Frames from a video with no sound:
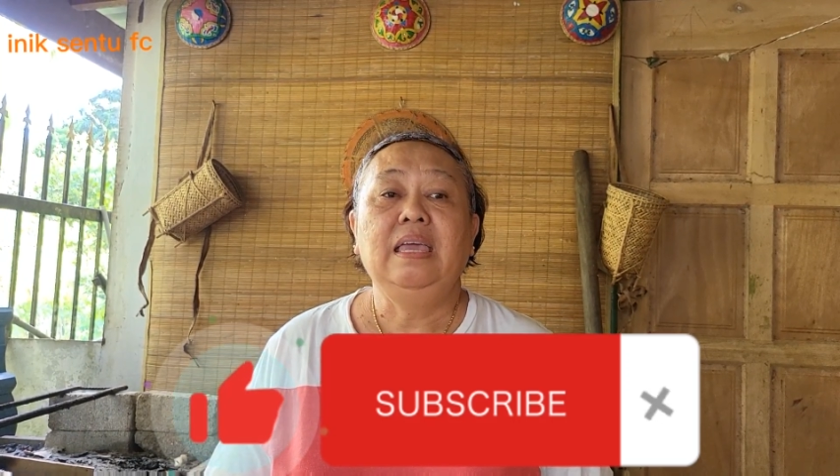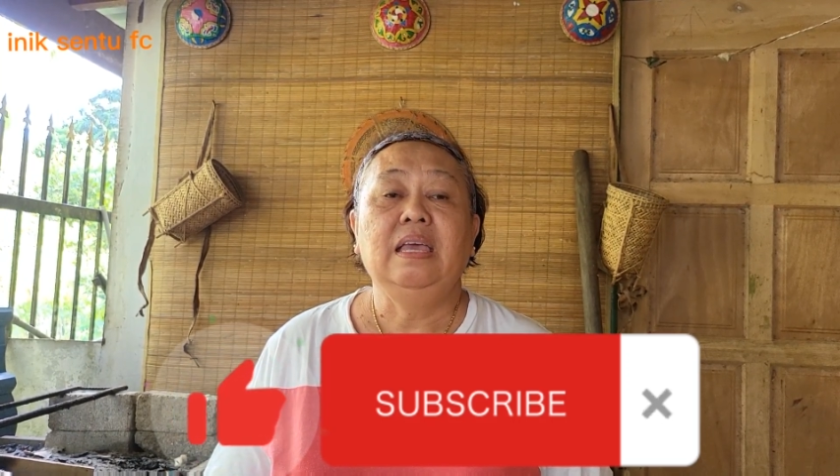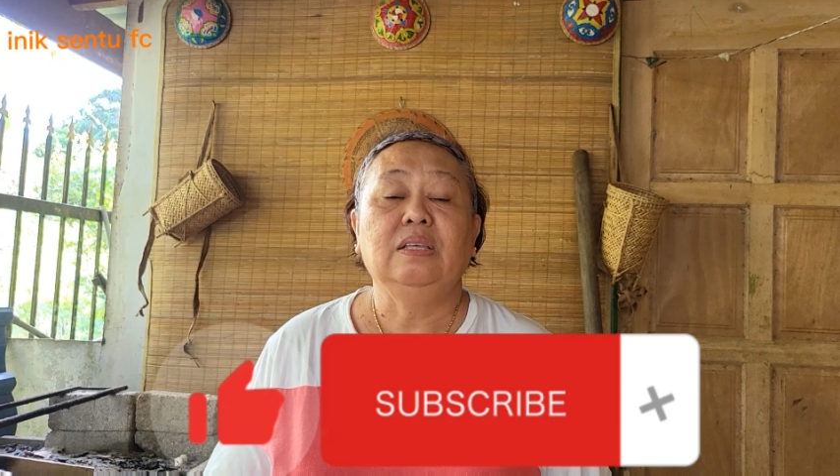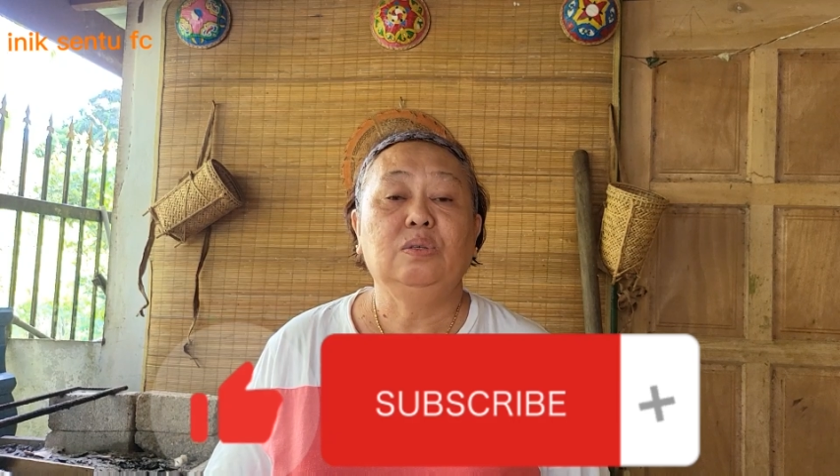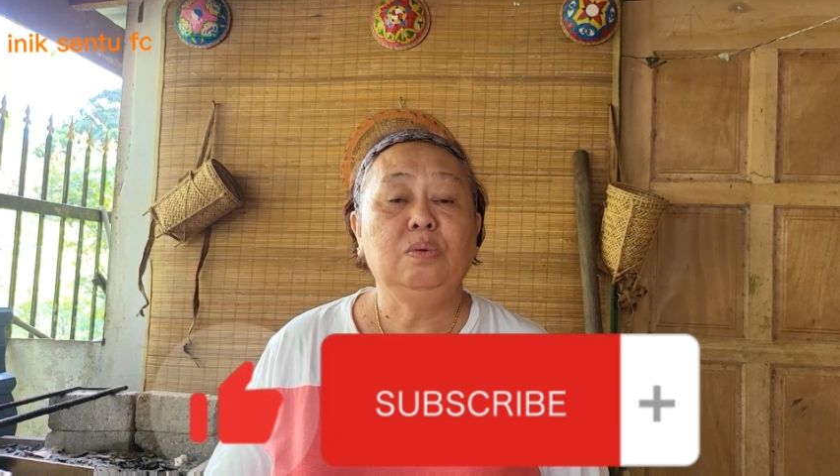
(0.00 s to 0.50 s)

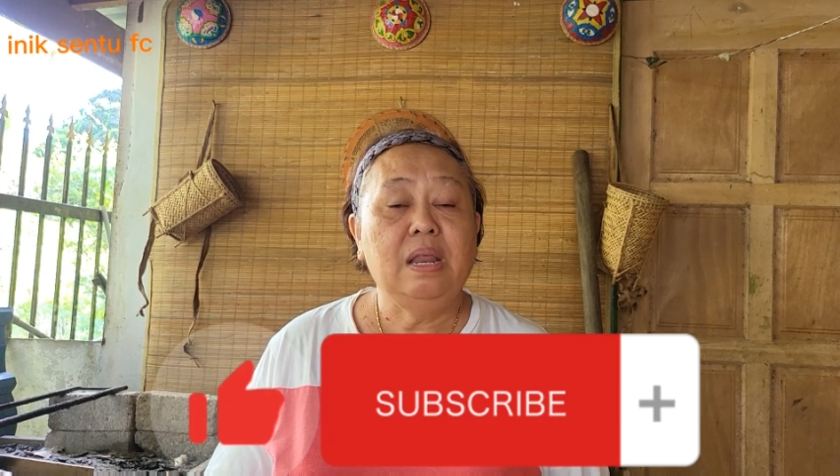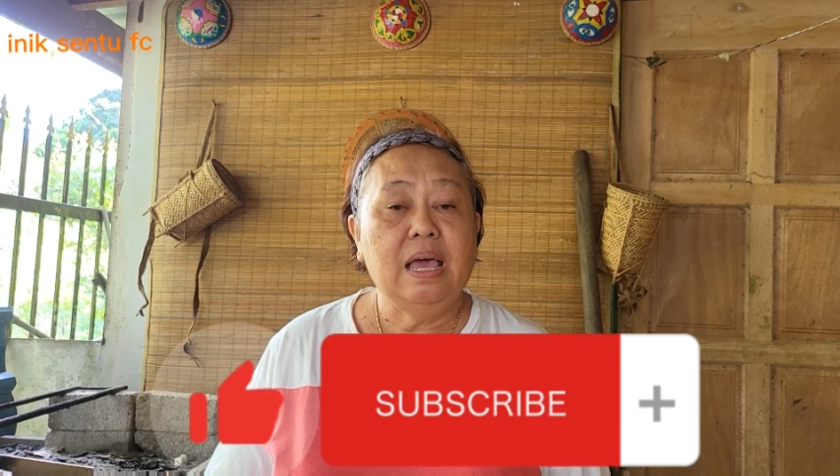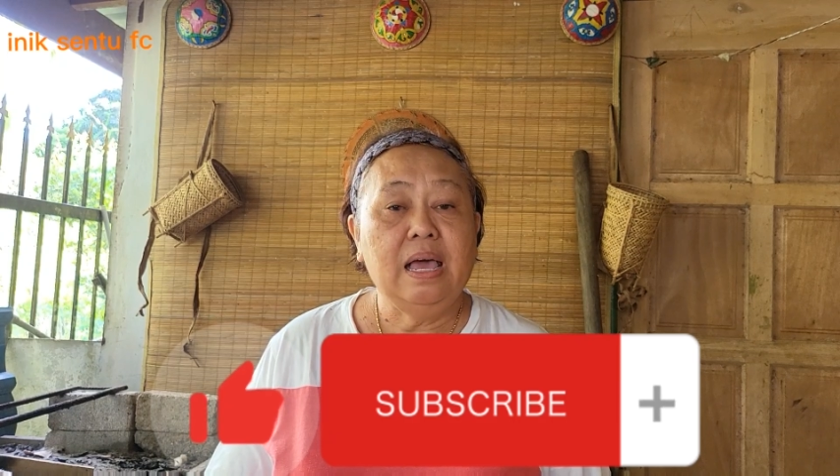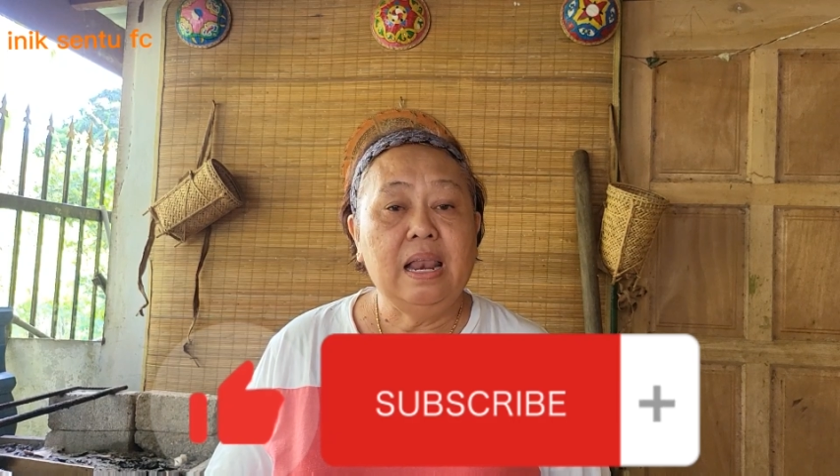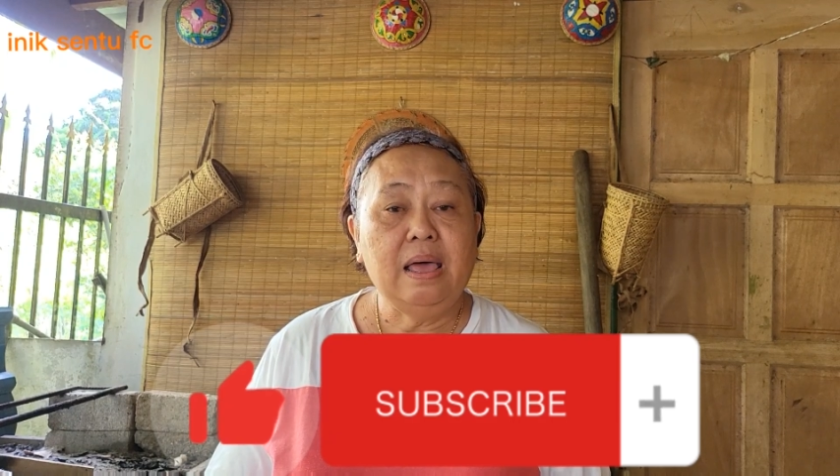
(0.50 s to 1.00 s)
yang
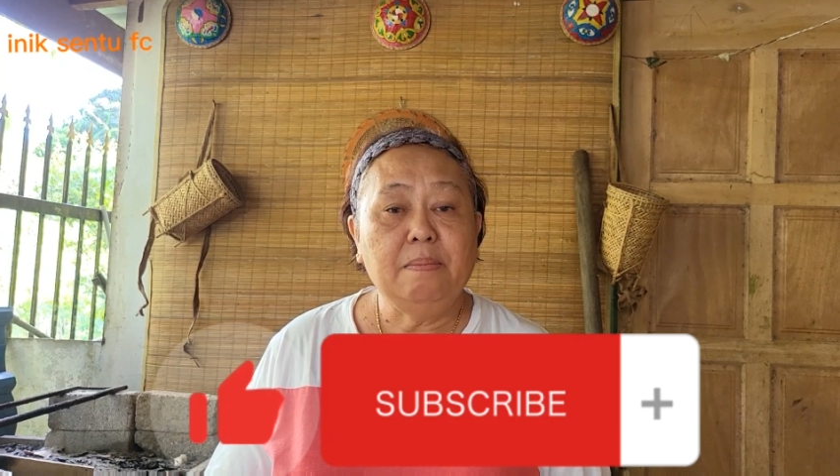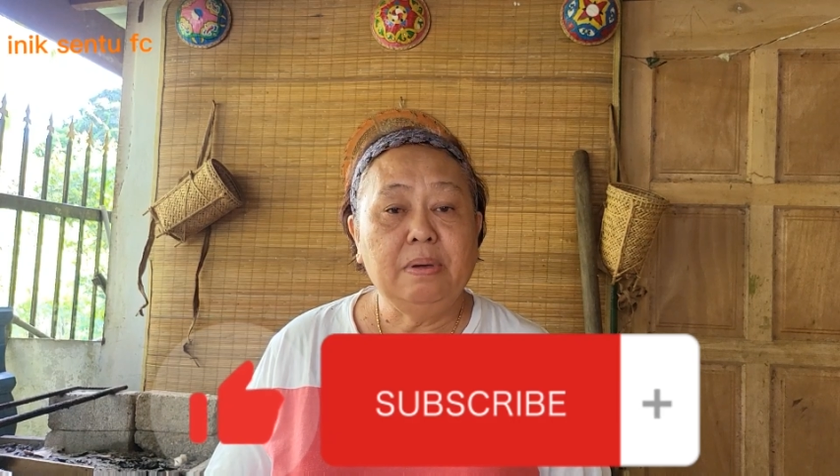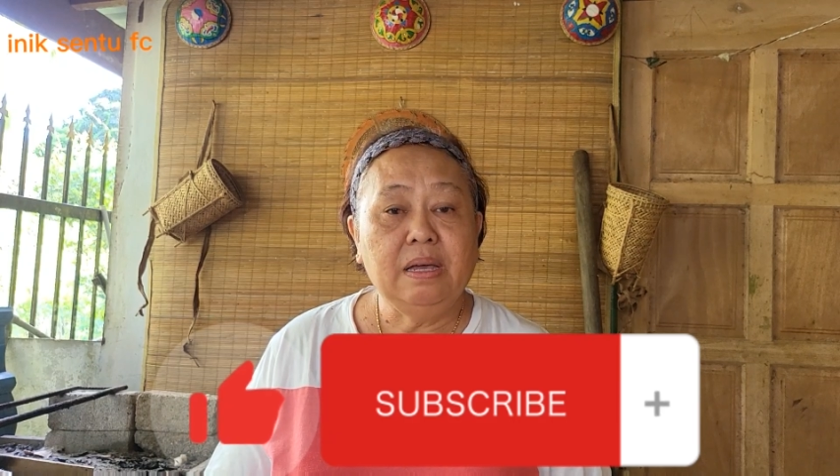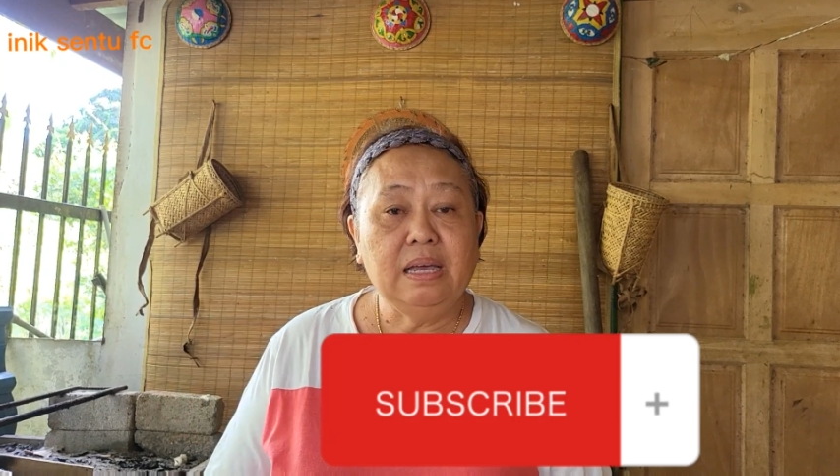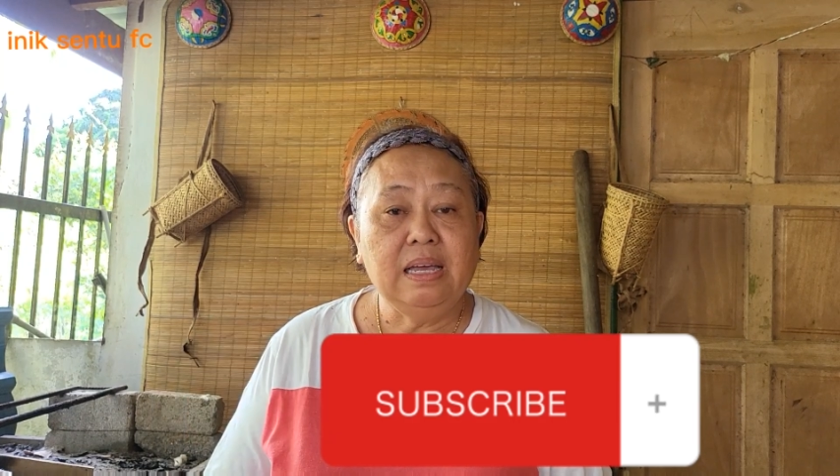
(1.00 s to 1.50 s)
sudah
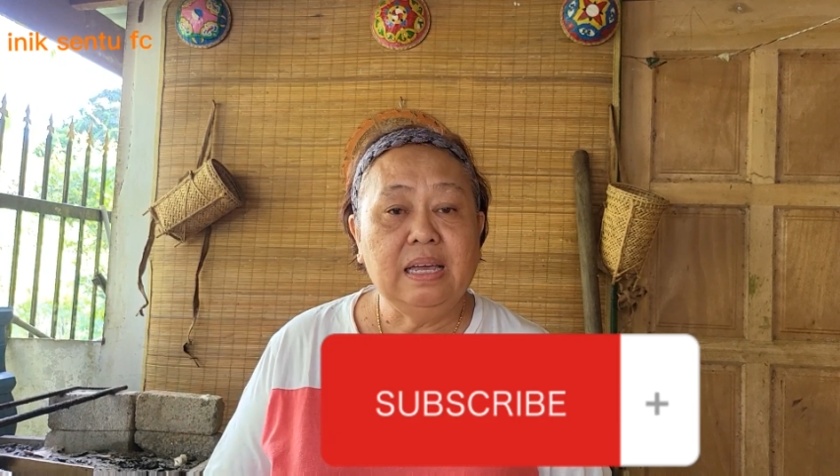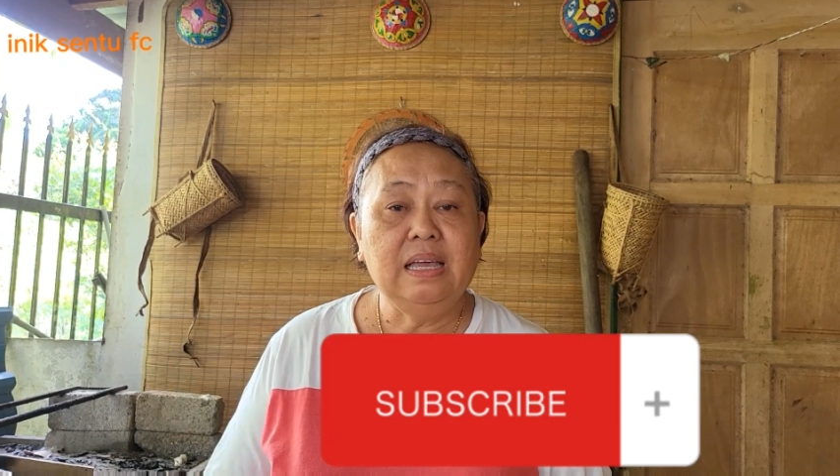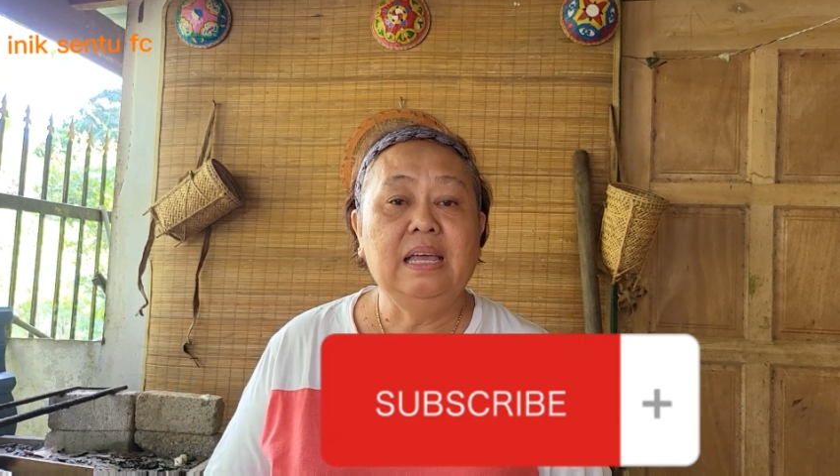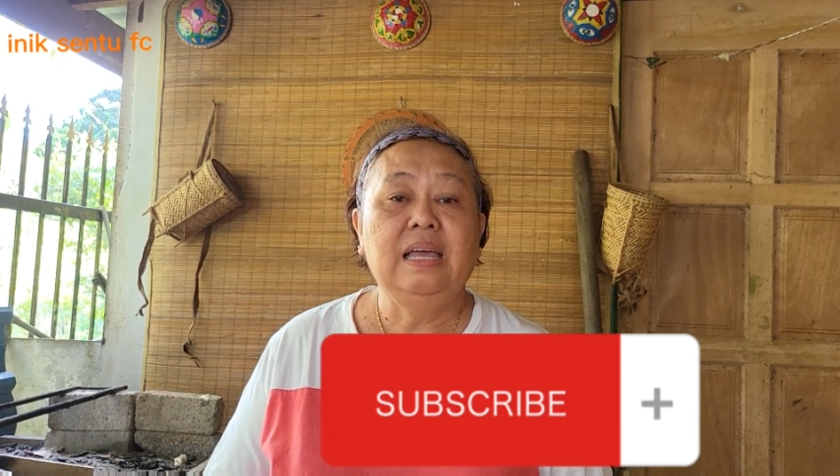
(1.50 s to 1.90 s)
lama